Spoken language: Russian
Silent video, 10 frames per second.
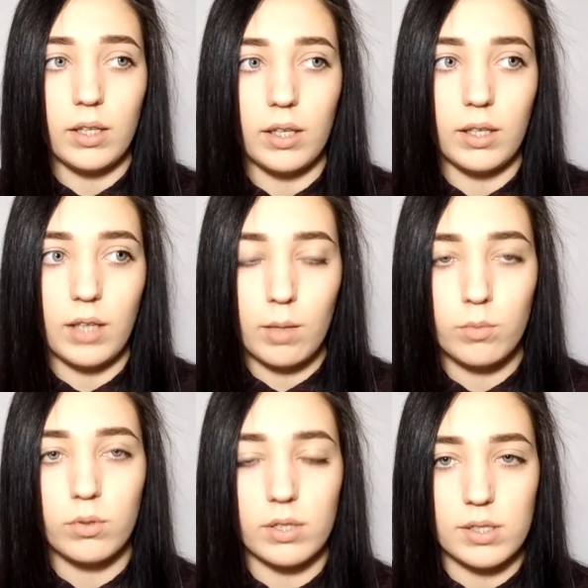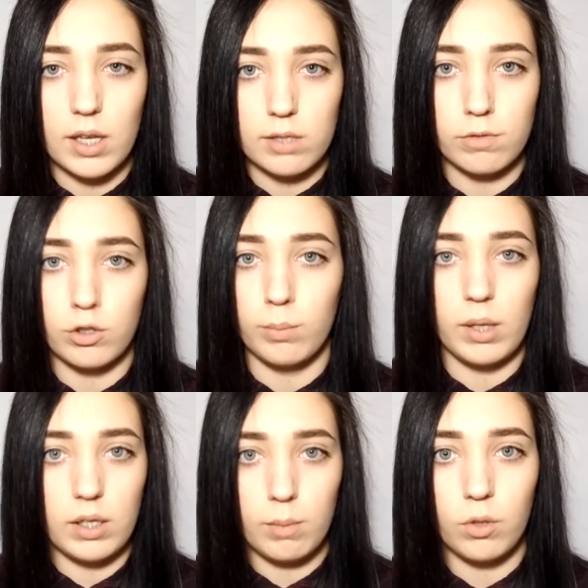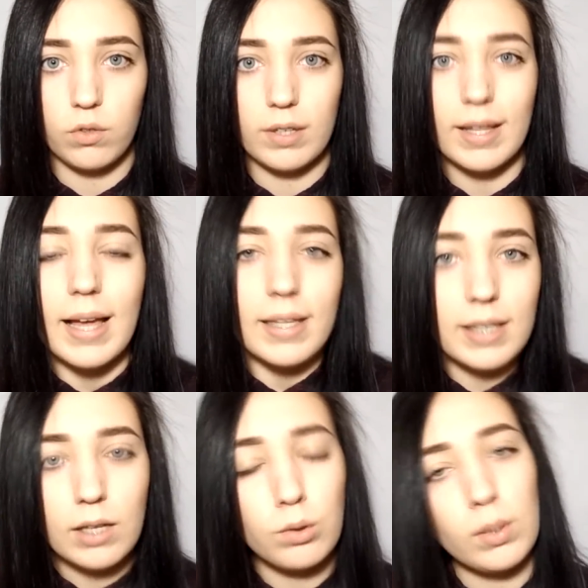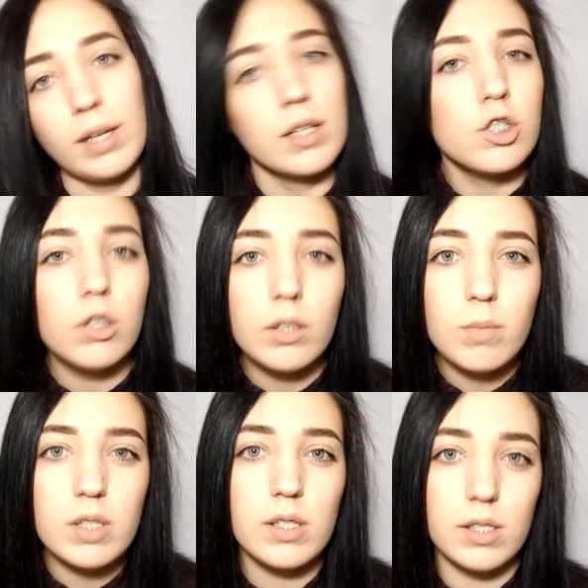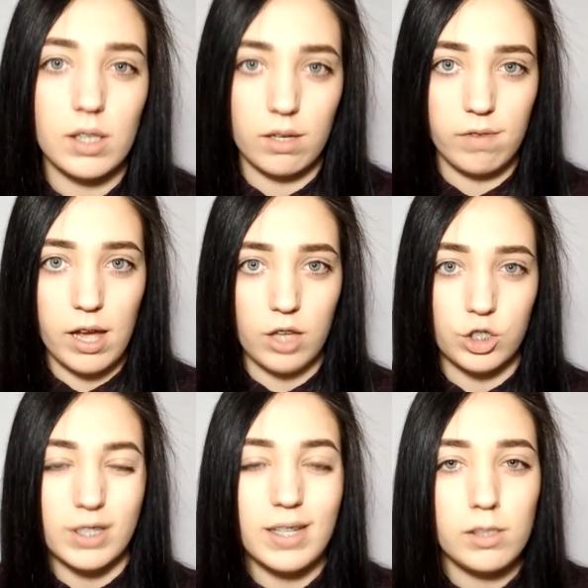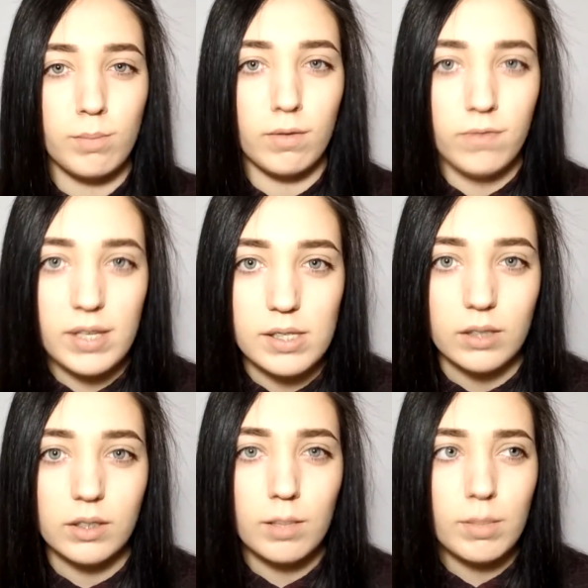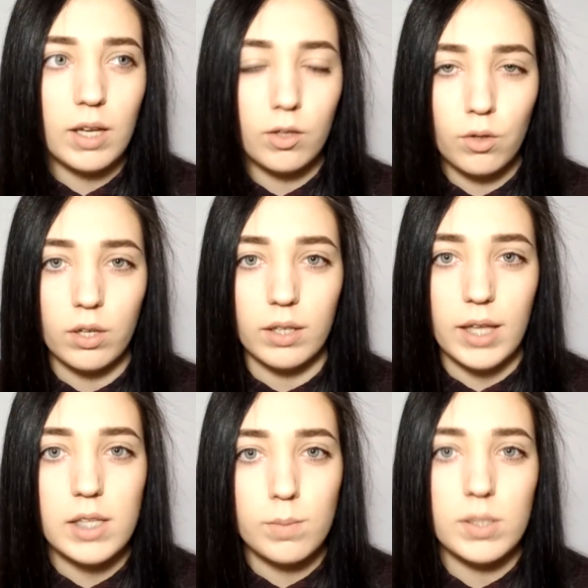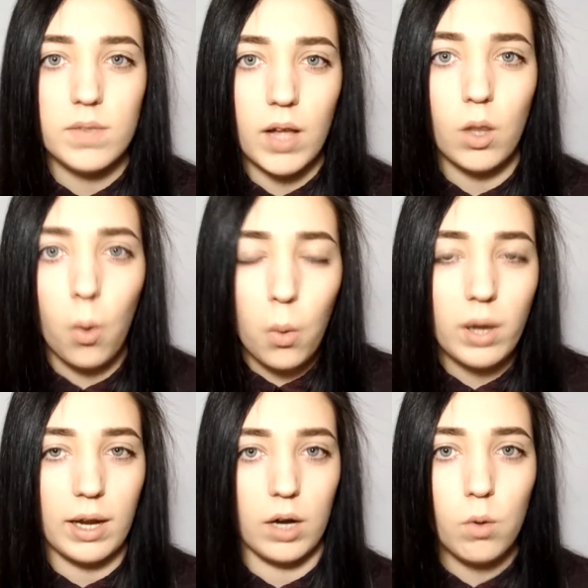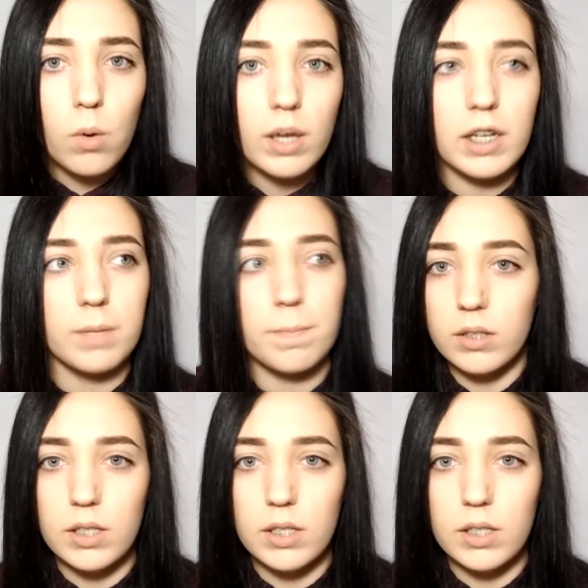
И я ему рассказываю, что мне не было. Он говорит, нет, Оля, что ты мне здесь заливаешь? Я тебя видел, ты меня игнорила, я тебя звал Оля, Оля.